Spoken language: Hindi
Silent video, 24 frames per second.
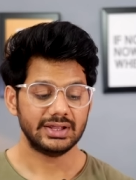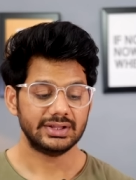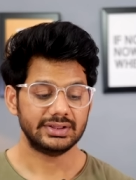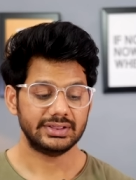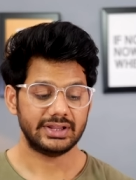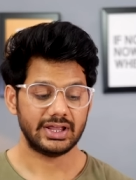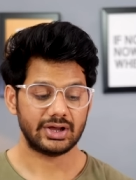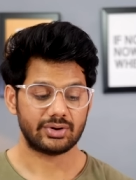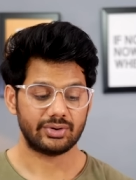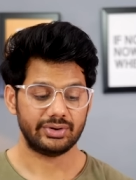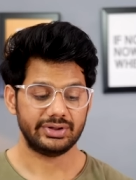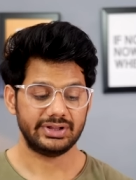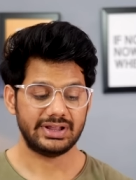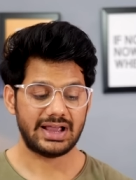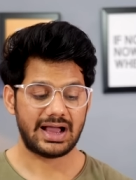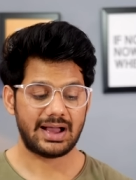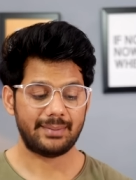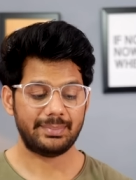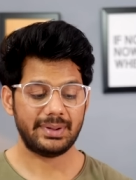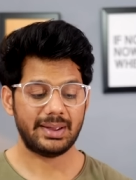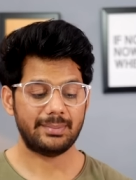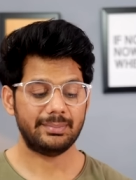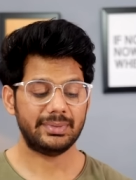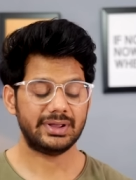देखो
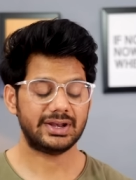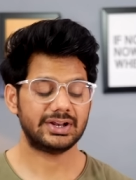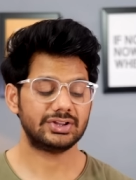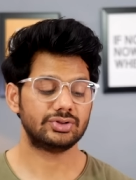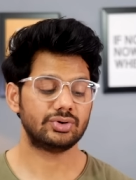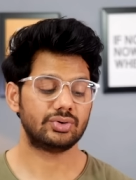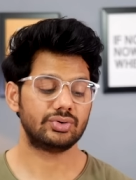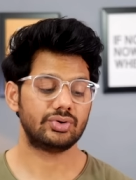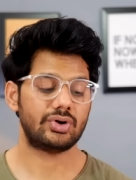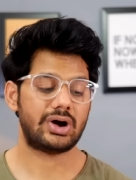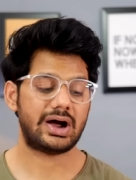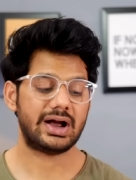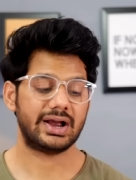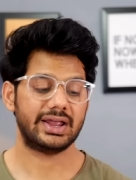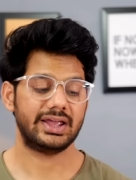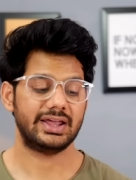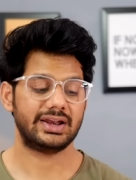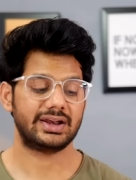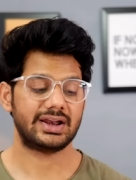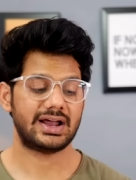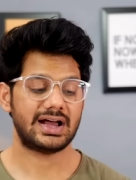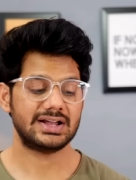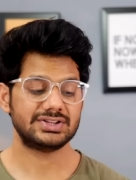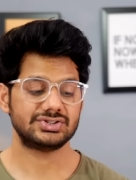यहाँ पे मेरे दोनों आ
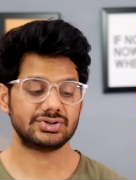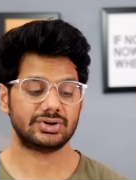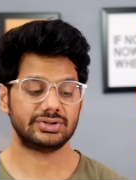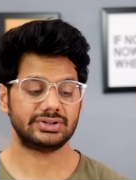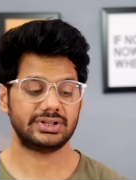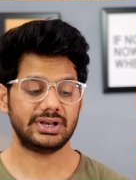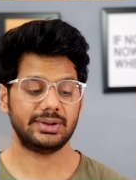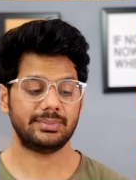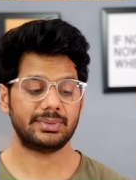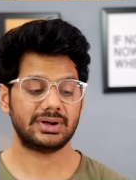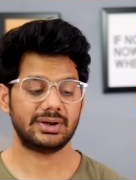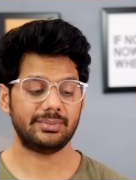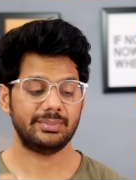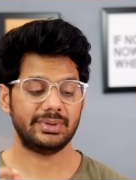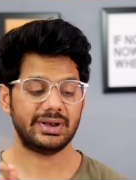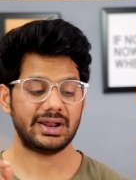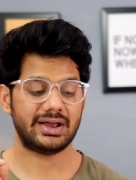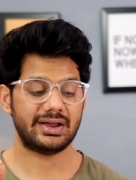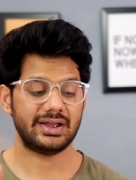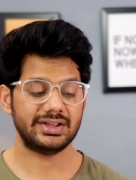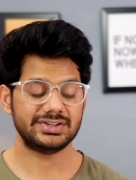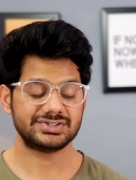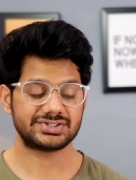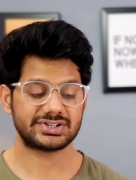गए राज चौधरी मतलब
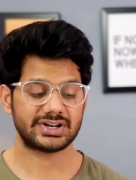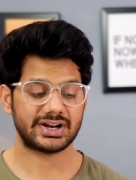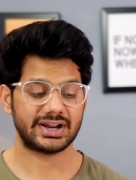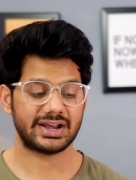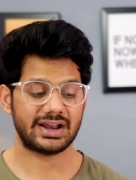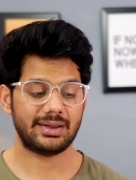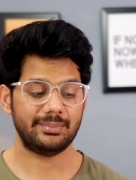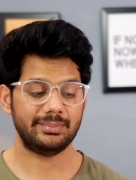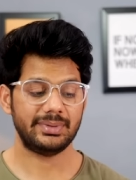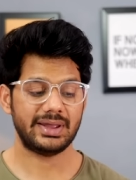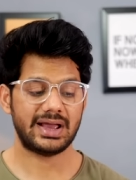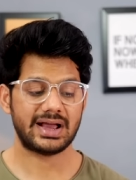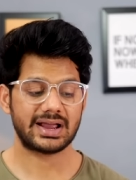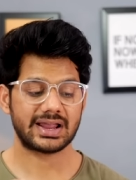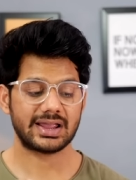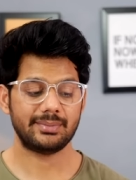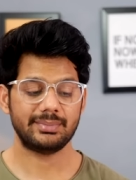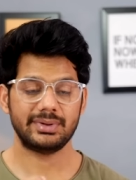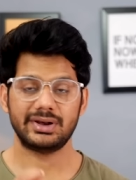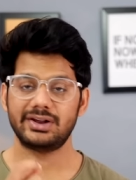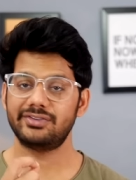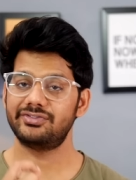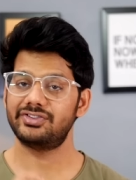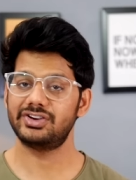मेरा इंस्टाग्राम भी आ गया
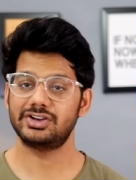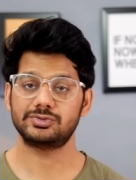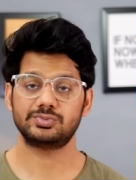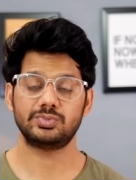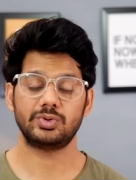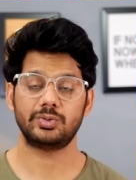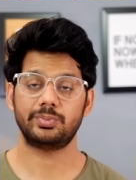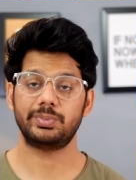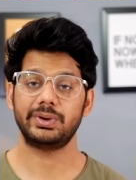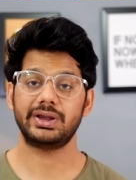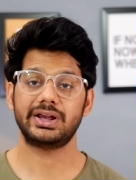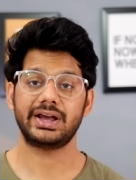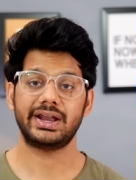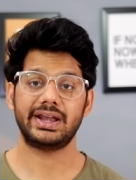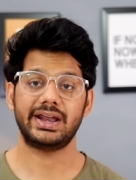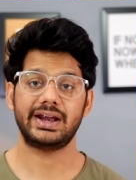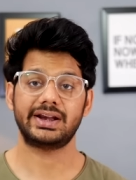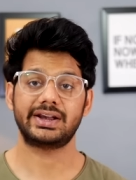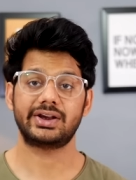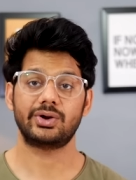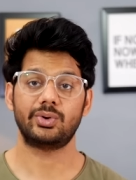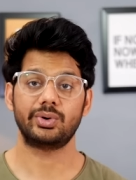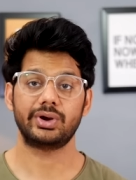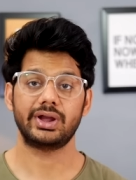मेरा फेसबुक भी
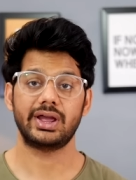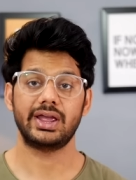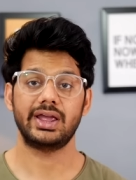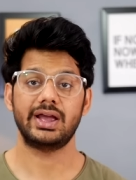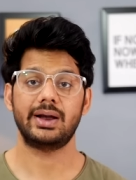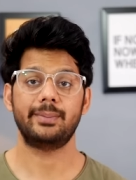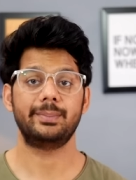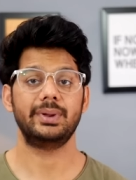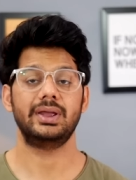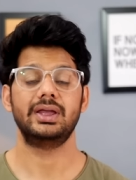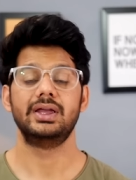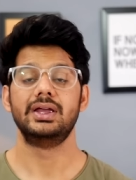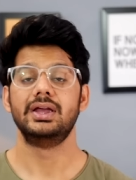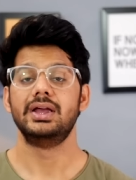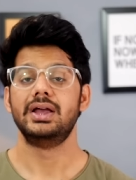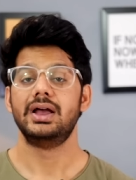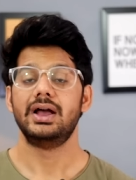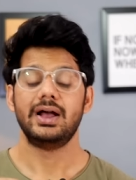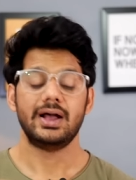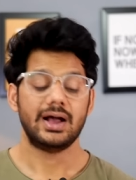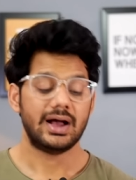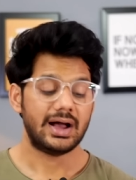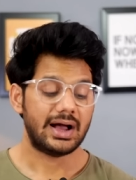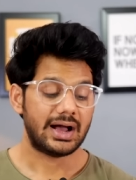कनेक्ट हो गया यहाँ पे
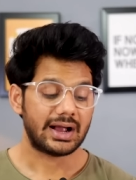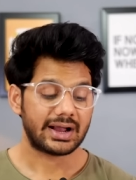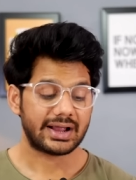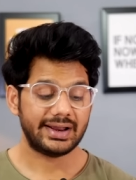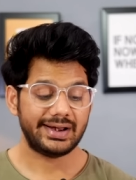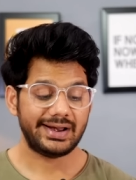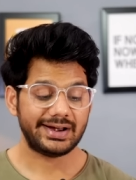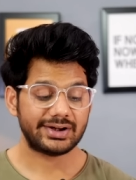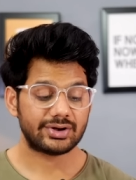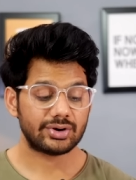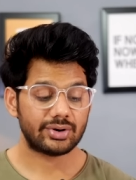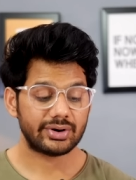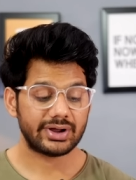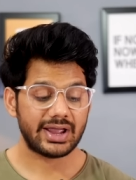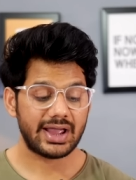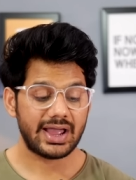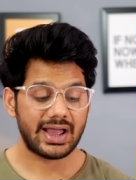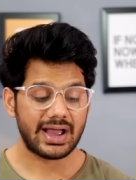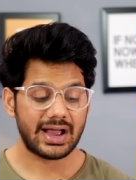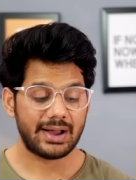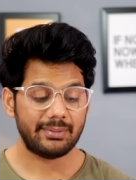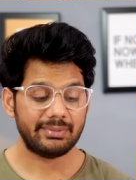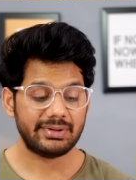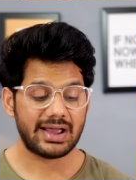कनेक्ट हो गया
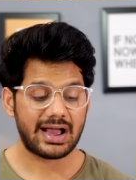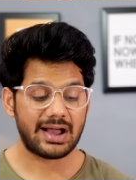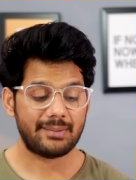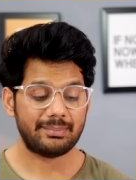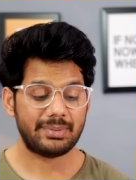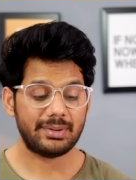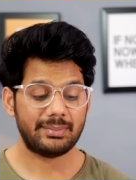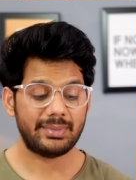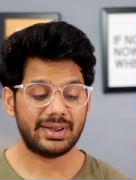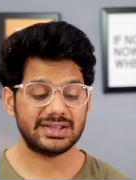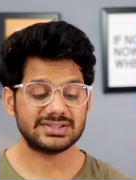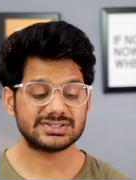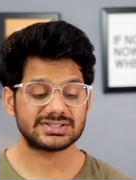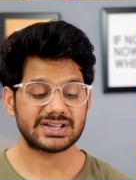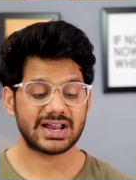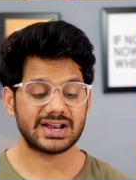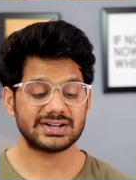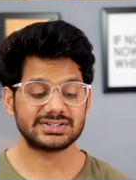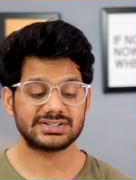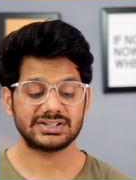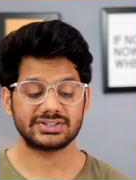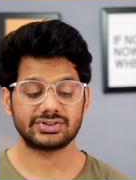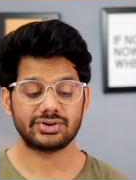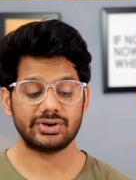है अब यहाँ पे मैं
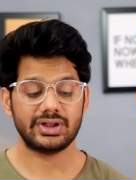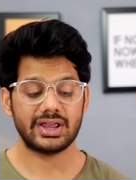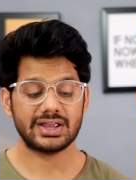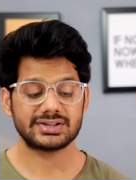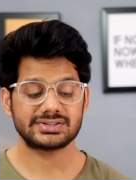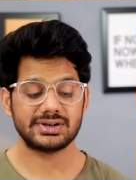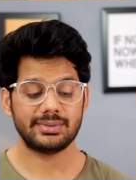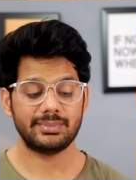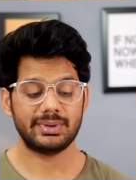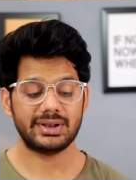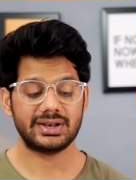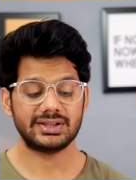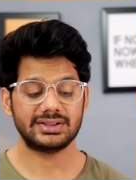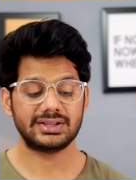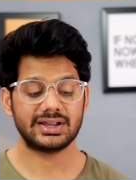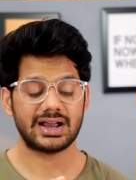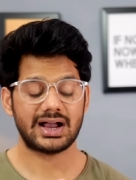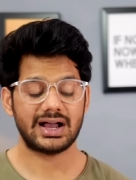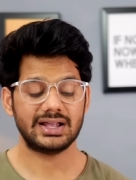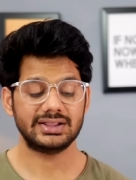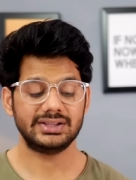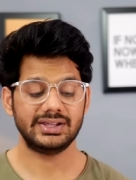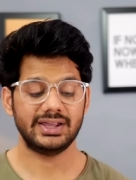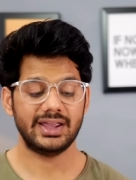इनसाइट देखो इसने मेरे
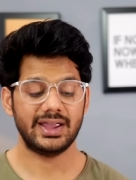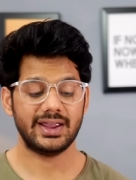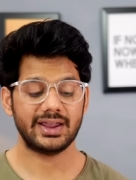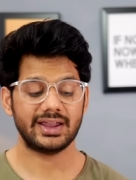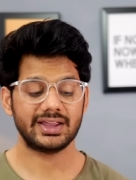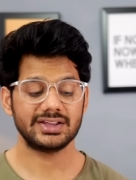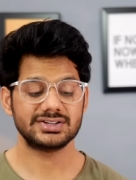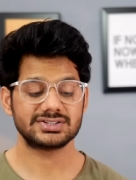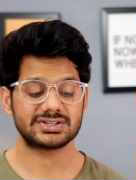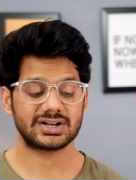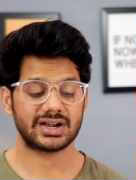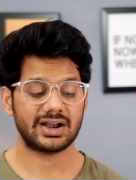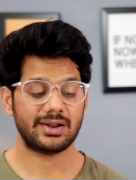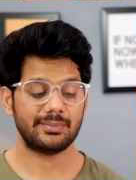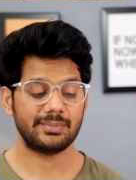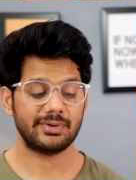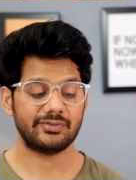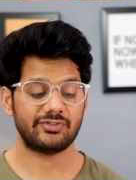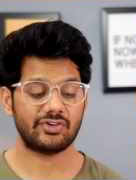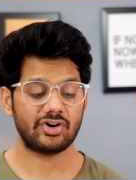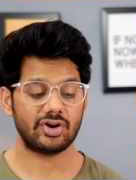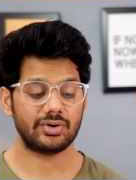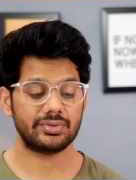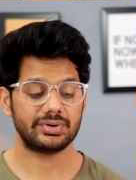दिखा दिए हैं कि इंस्टाग्राम
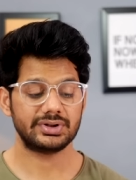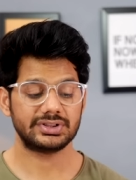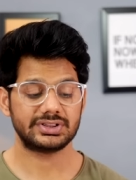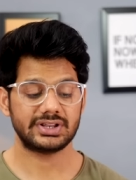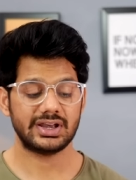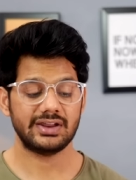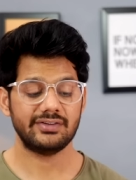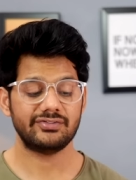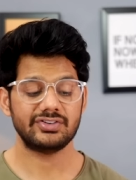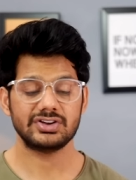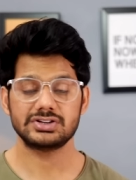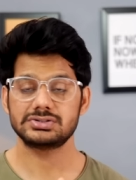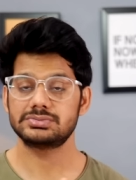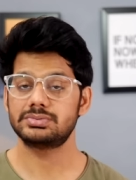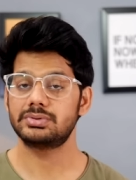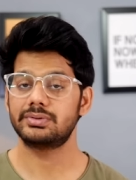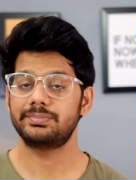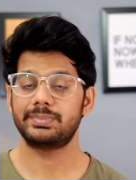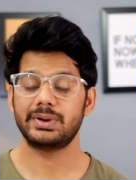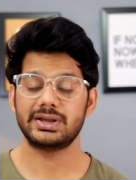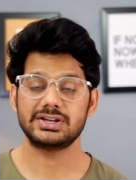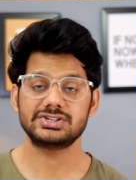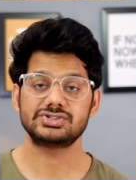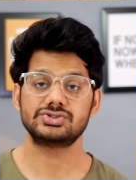पे फॉलोअर इतने
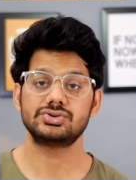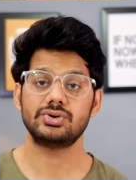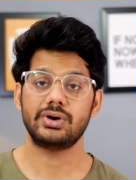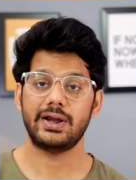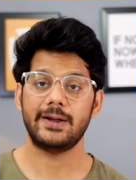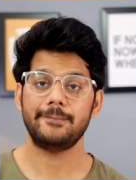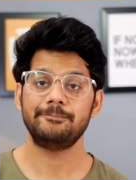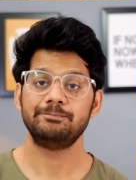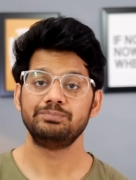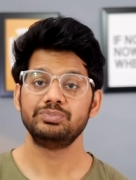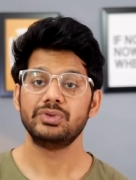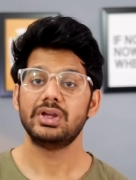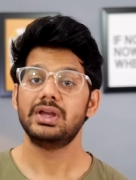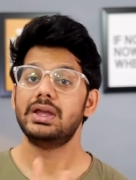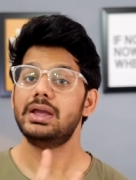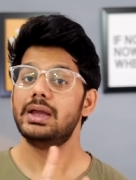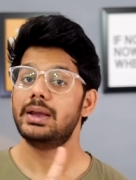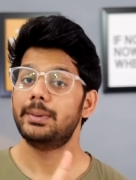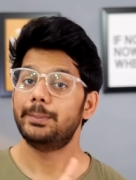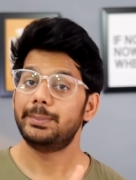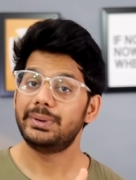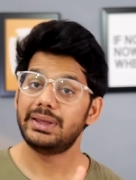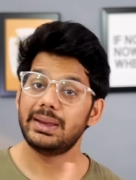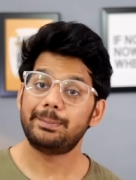फेसबुक पेज जो है
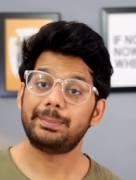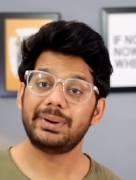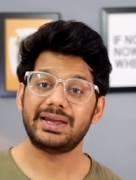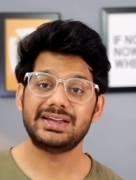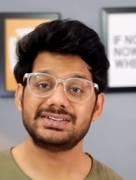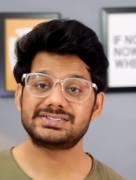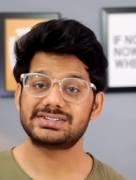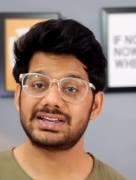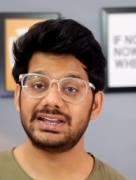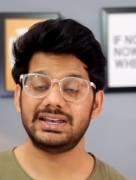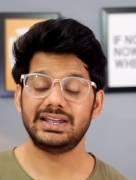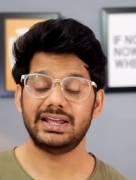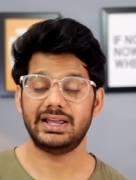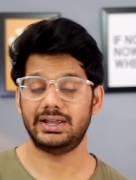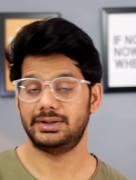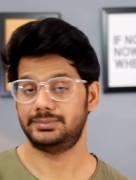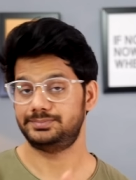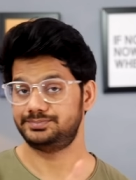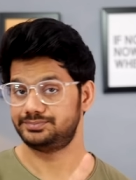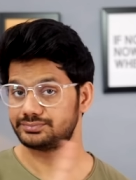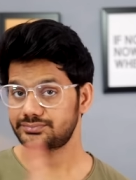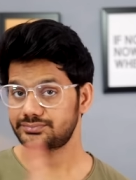ये पेज के लिए है